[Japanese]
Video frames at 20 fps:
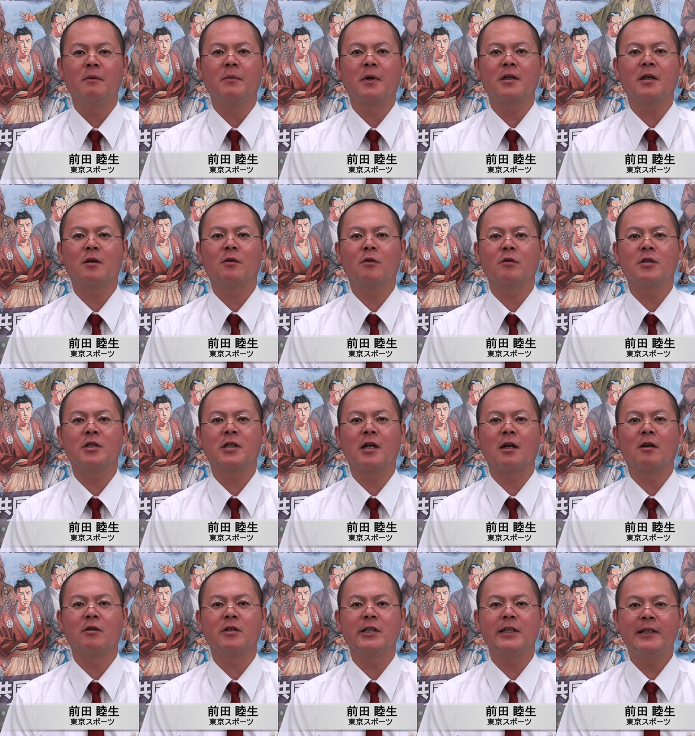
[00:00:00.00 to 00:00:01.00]
またこう
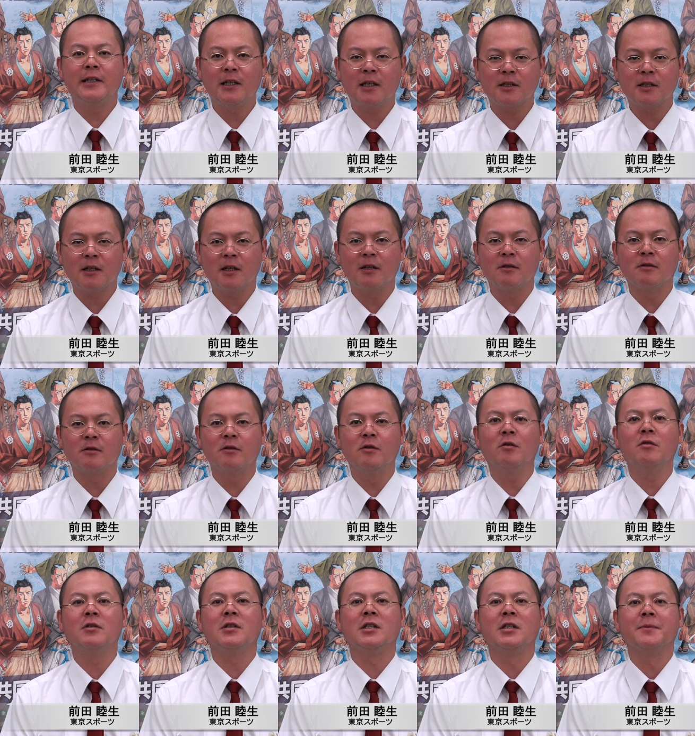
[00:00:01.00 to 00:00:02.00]
力を引き出される
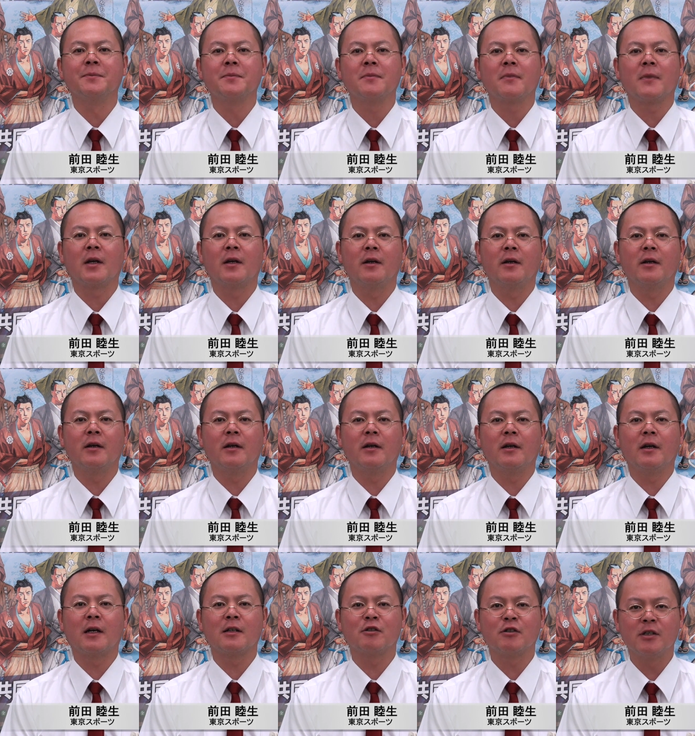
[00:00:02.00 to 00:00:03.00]
ように、
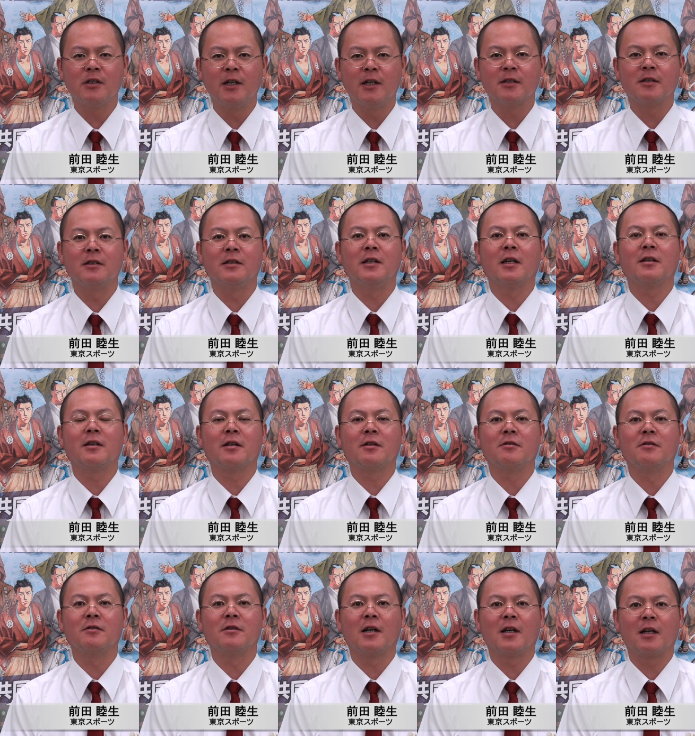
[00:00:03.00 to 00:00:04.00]
えー、熱いレースになって
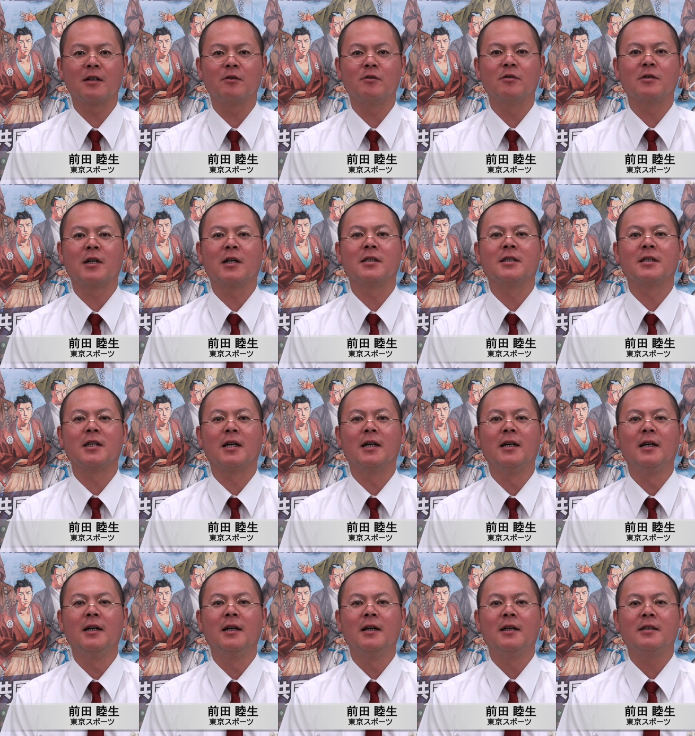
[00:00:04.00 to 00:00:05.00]
くるんだなという感じが
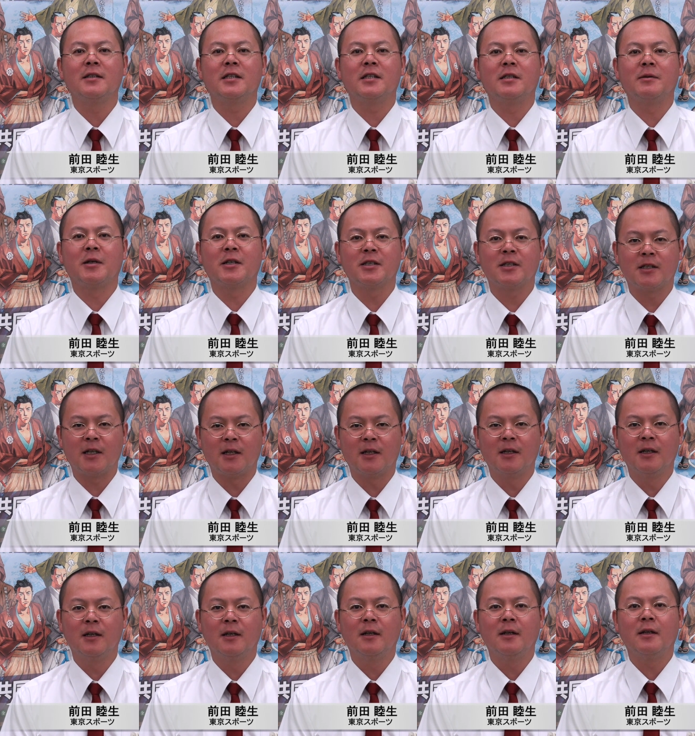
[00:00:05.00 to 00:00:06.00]
しまし
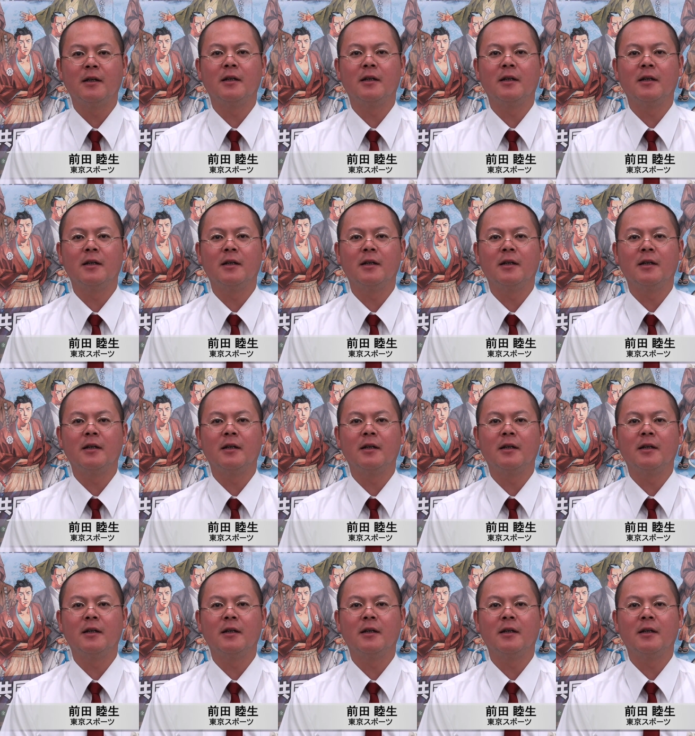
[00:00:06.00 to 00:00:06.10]
た。